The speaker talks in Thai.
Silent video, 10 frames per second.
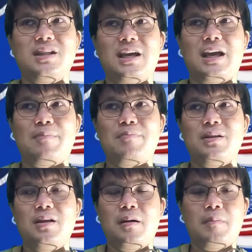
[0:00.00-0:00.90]
นะครับ
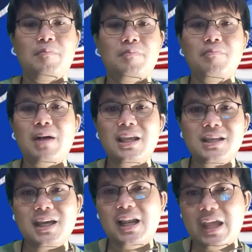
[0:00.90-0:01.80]
ไม่
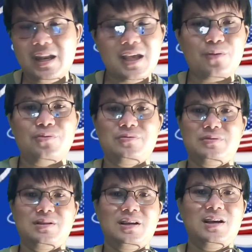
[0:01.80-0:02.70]
ใช่เหรียญเดียว
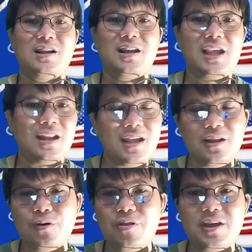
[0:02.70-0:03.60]
เหรียญที่
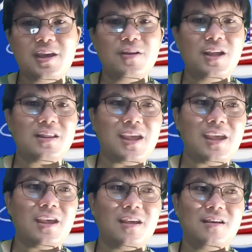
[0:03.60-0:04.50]
โดน security
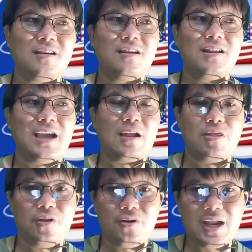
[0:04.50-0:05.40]
อย่าง
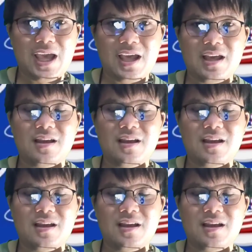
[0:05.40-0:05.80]
Solana